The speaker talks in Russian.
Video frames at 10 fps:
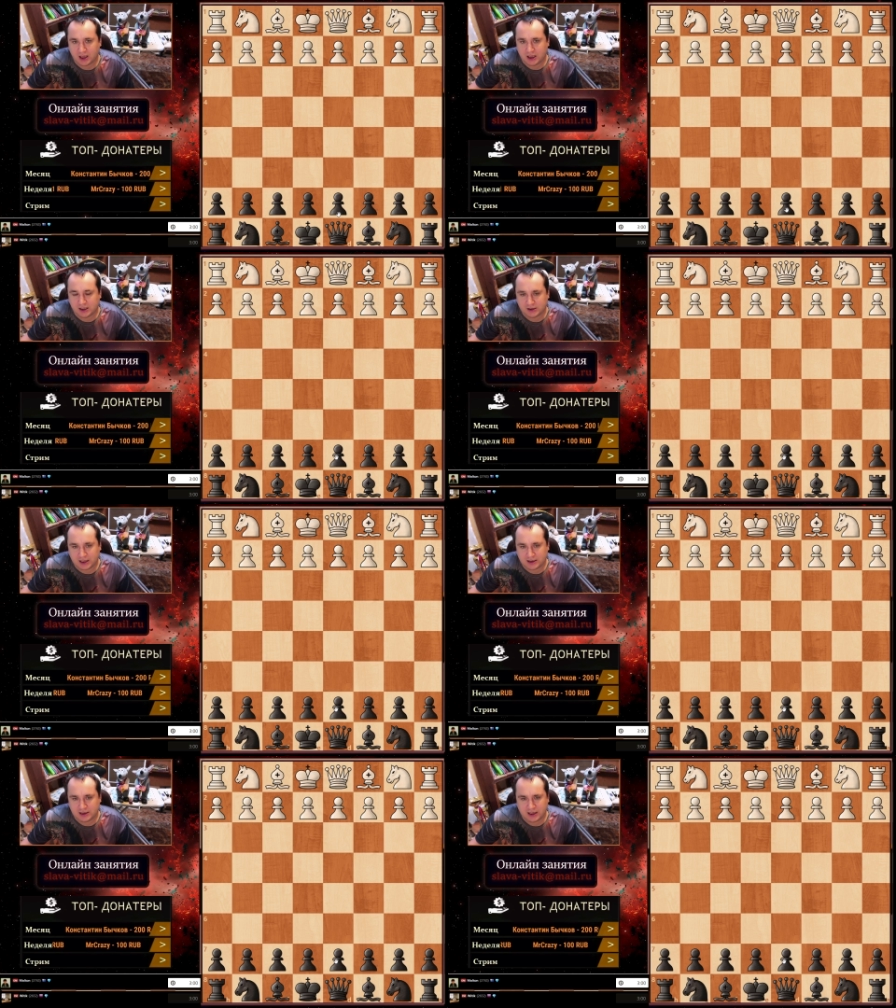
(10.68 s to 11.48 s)

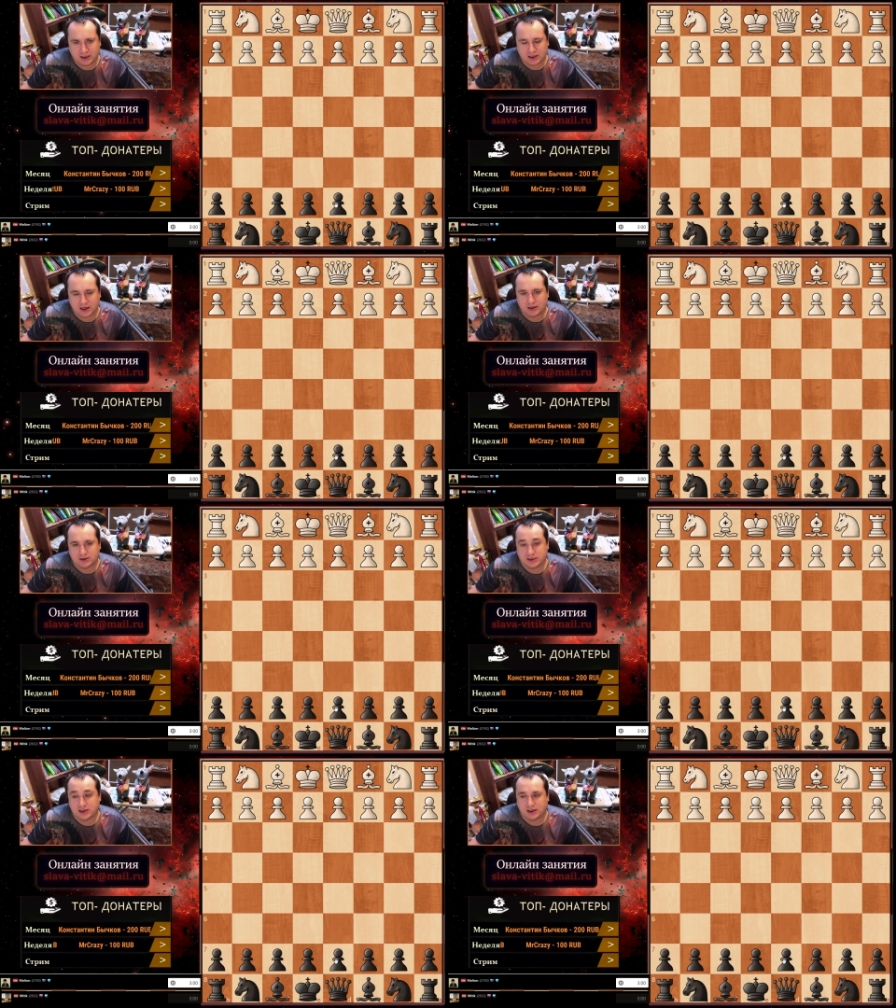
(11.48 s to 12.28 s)
Итак, я играл,
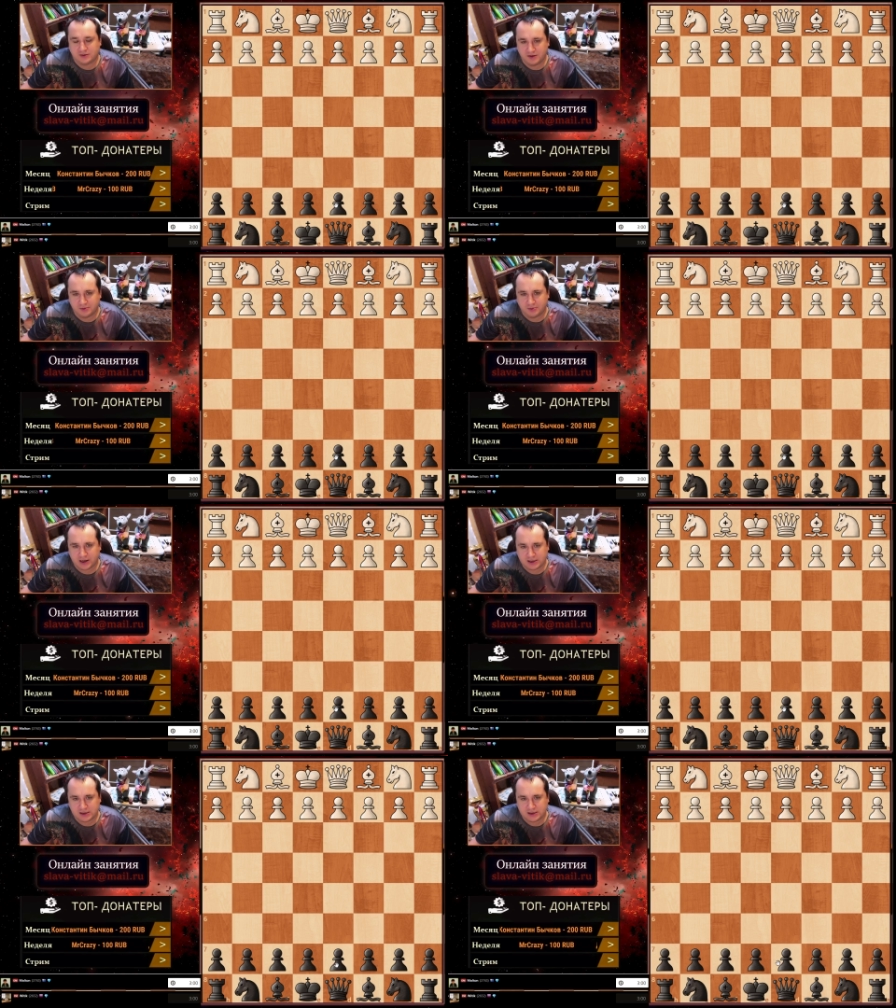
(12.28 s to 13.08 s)
сыграл две
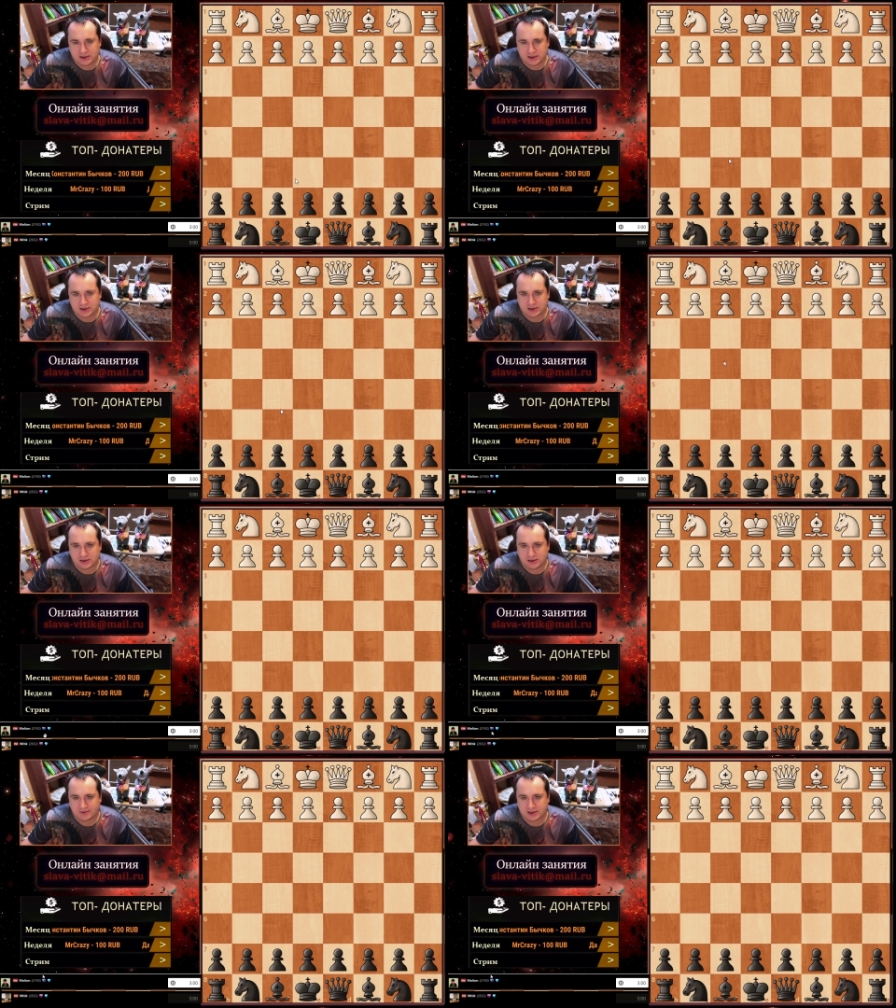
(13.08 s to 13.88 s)
партии с
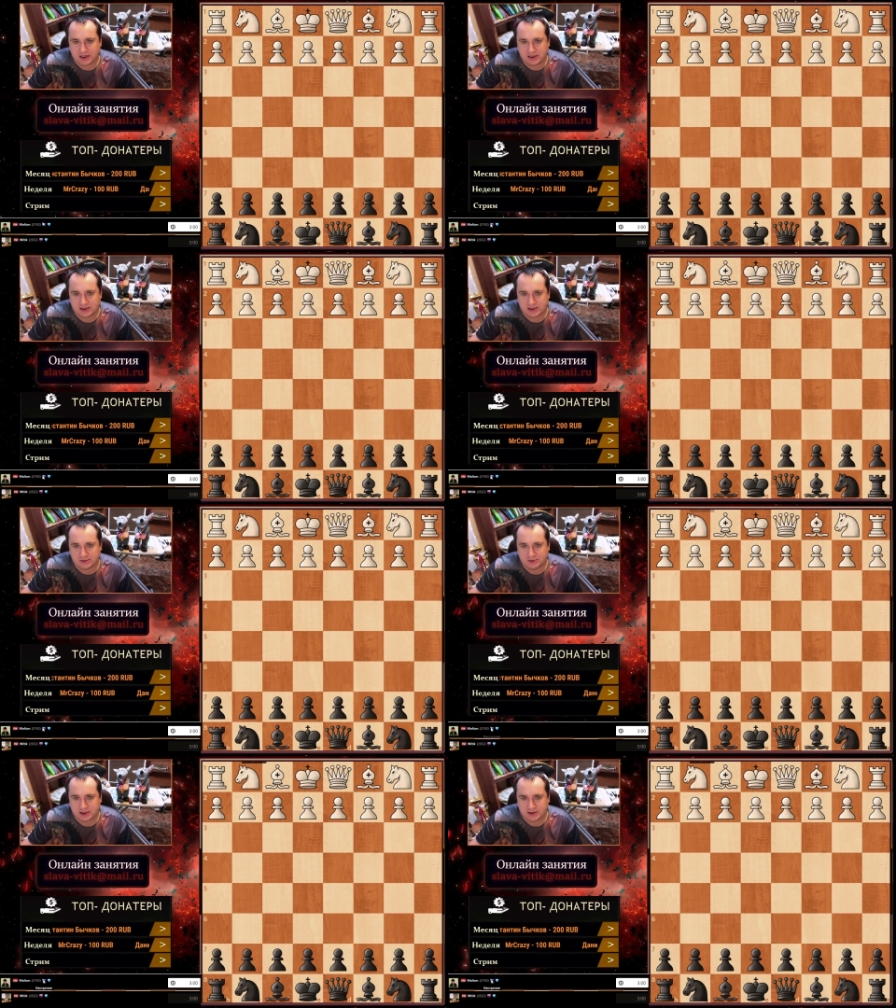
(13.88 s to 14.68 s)

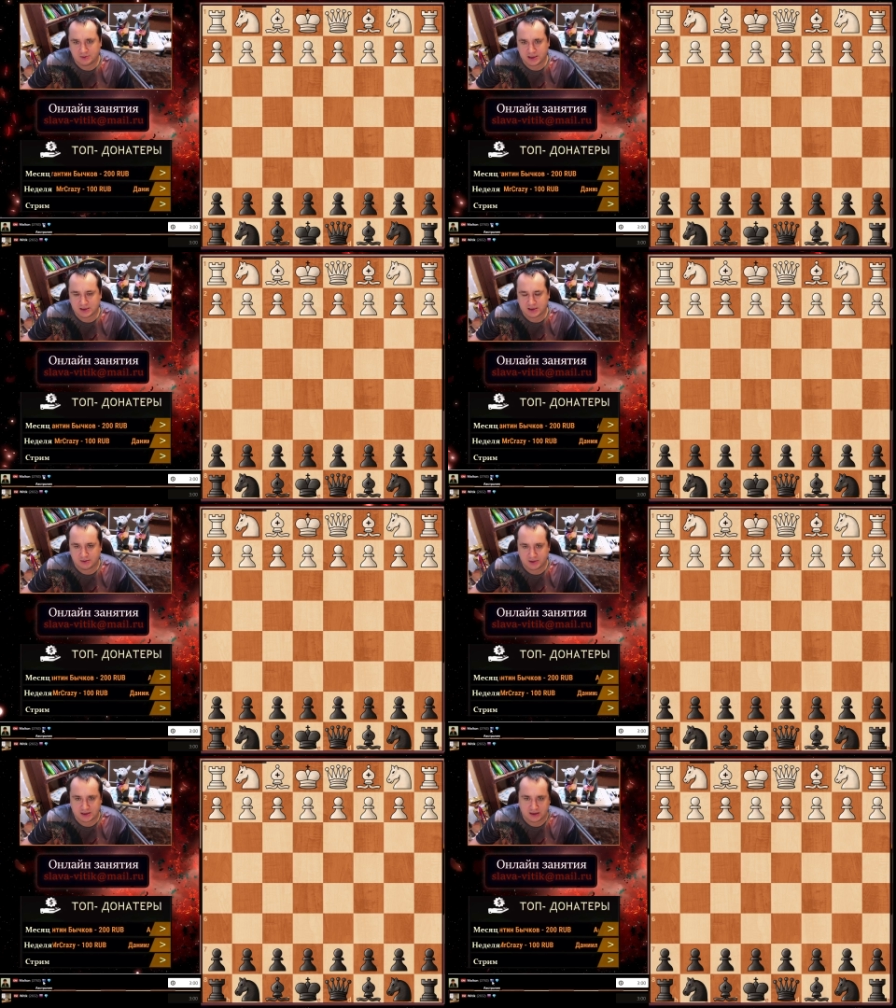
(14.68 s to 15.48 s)
австралийским
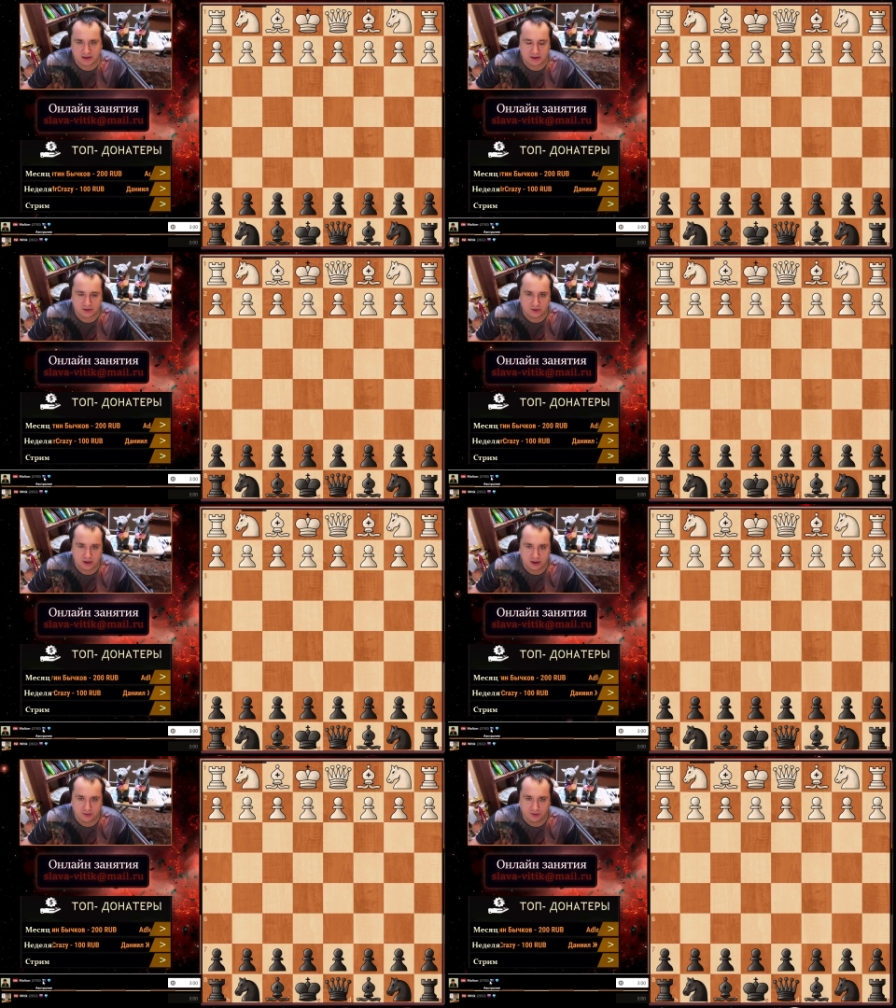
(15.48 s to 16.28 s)
гроссмейстером, если
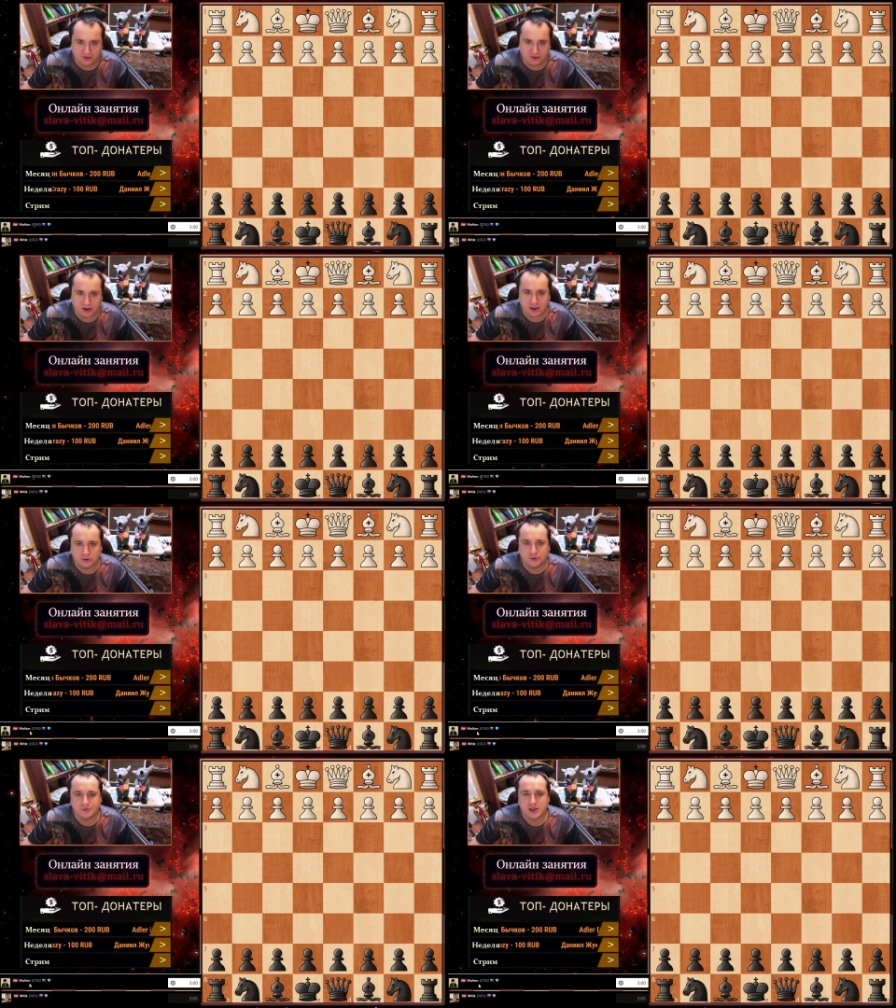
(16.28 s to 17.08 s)
судить по
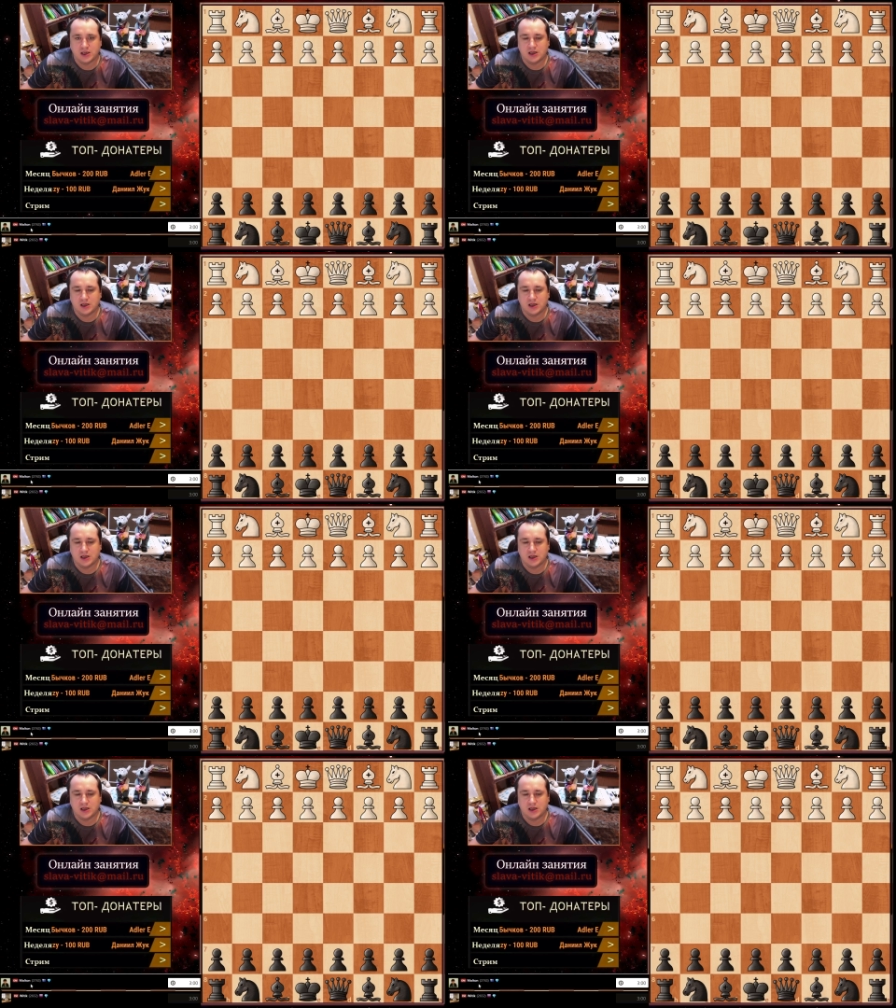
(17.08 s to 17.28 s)
флагу,